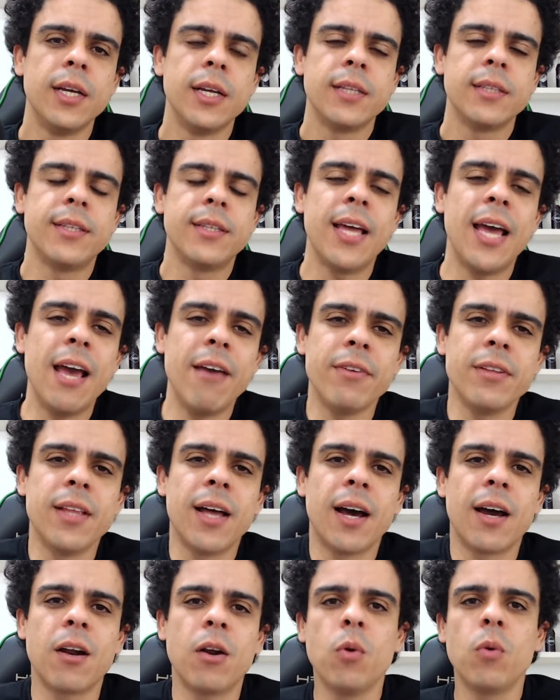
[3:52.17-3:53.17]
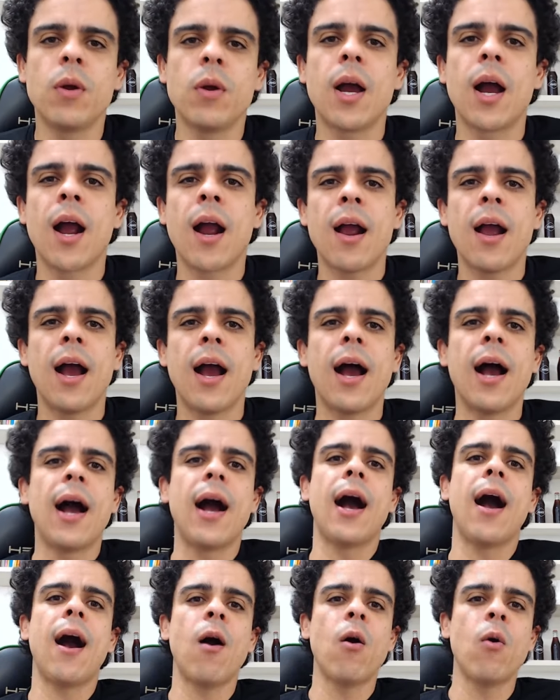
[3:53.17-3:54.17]
deve dar lugar
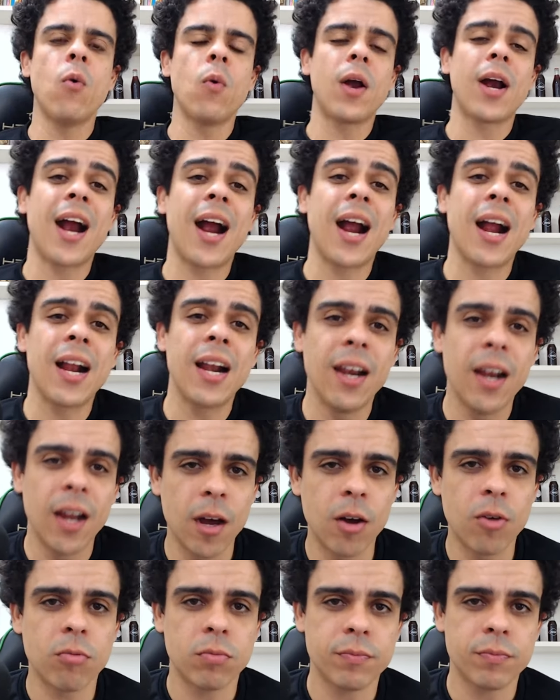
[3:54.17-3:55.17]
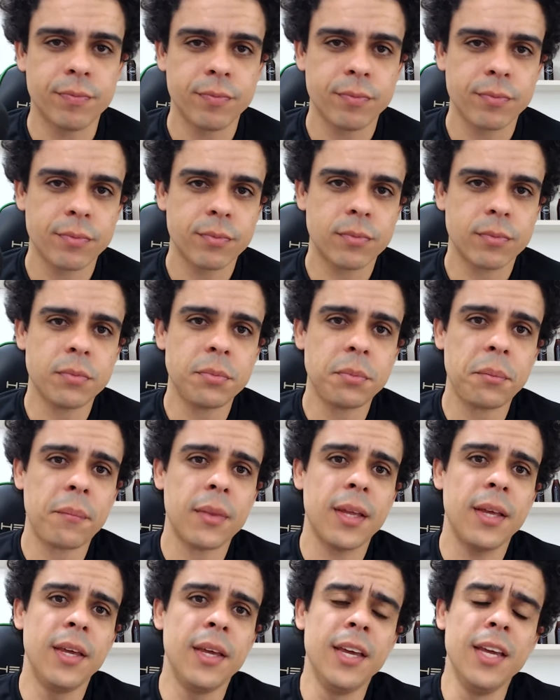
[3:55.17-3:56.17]
ao Carlão.
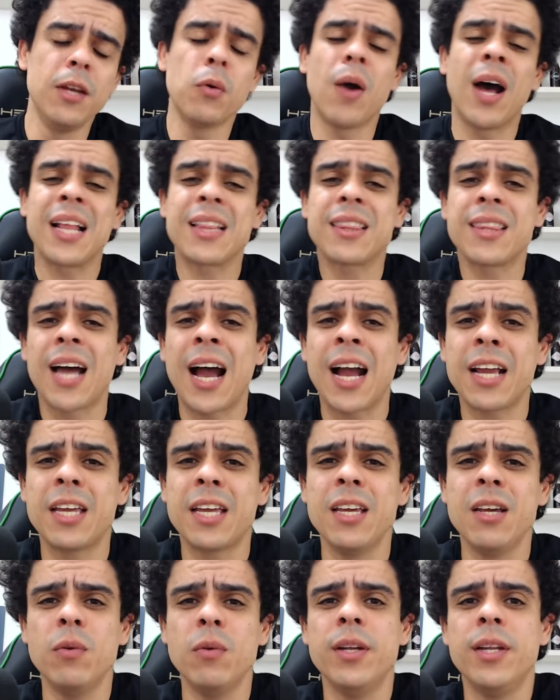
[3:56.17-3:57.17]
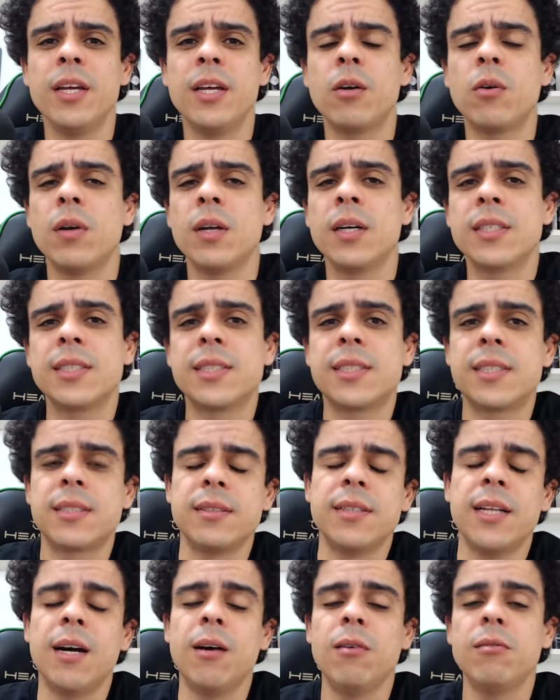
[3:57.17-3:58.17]
E no ataque, o Nicolas
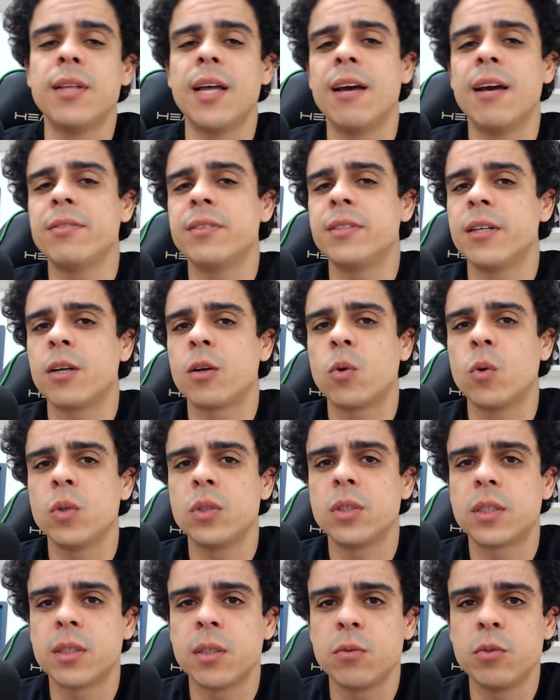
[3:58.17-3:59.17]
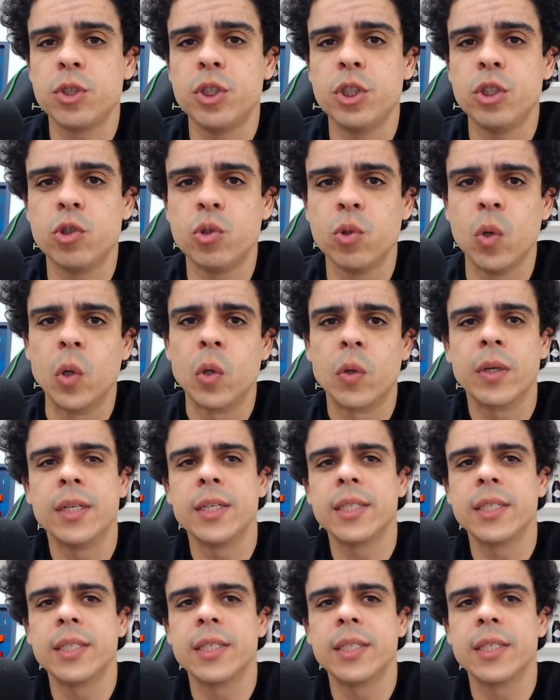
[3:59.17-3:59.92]
não deve ter condição de jogo. Ele